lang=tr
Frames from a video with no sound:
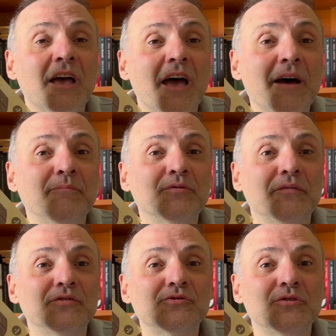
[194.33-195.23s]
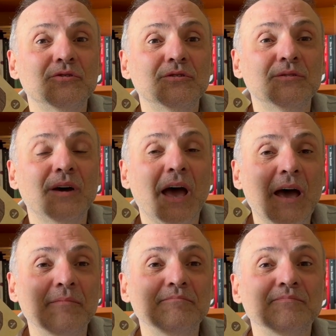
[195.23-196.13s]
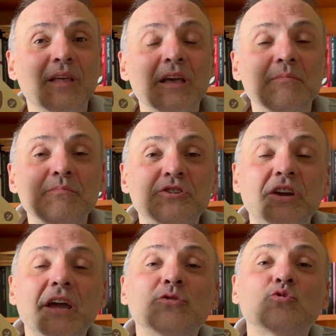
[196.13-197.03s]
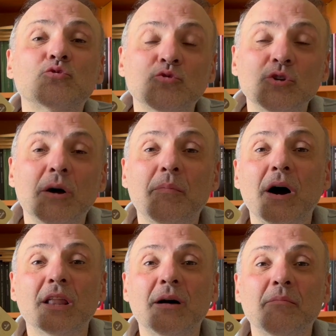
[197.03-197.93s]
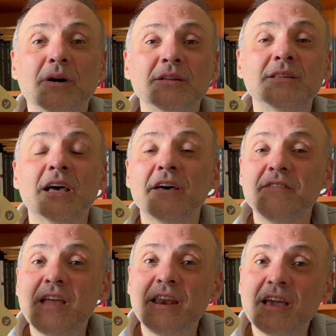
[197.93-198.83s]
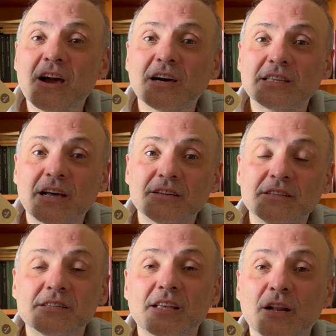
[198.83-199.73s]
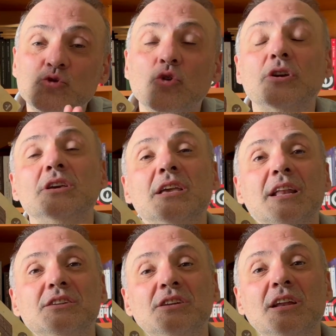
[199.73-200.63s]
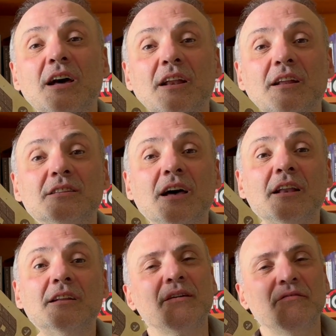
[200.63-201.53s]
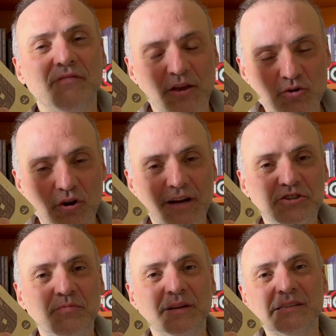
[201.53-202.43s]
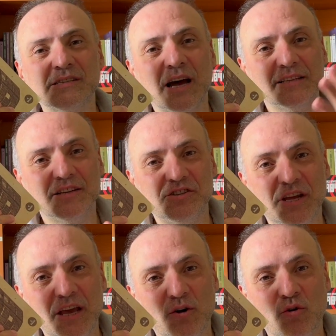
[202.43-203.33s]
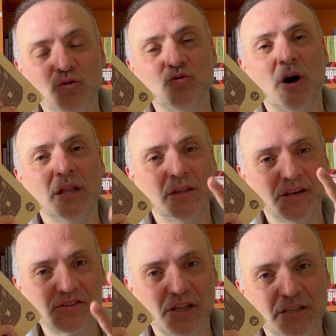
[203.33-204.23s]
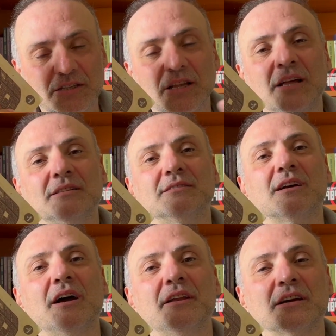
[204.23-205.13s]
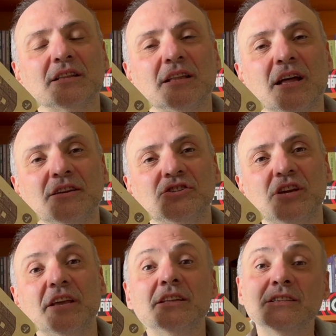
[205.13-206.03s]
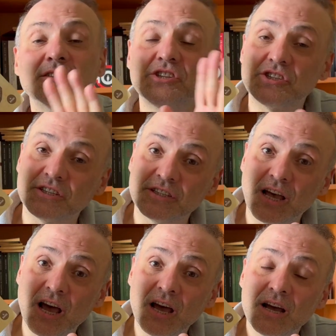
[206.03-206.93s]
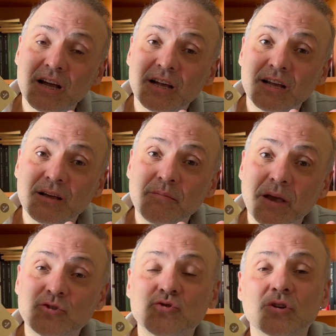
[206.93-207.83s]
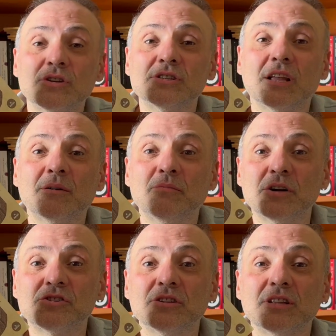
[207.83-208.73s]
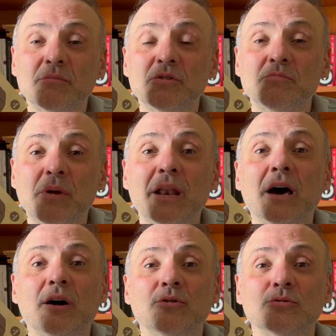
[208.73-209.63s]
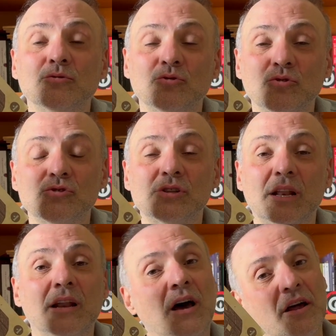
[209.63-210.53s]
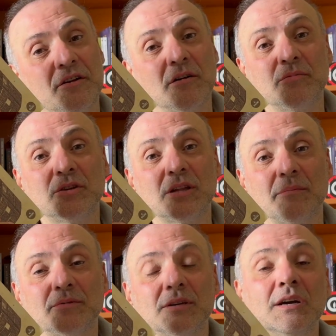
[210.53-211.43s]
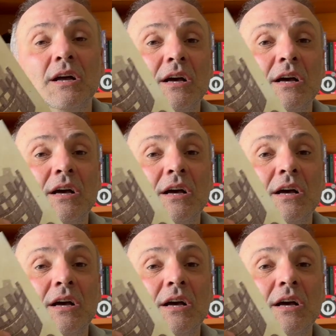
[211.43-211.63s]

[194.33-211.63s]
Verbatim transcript: hem profesörü hem bir şeye tutkuyla bağlanmanın nereye kadar insana çok iyi geleceğini anlatan ve körleşmenin sadece o doğal hastalıktan kaynaklanan şeyin dışında pek çok insanın başında bir bela olduğunu gösteren harika bir kitaptı.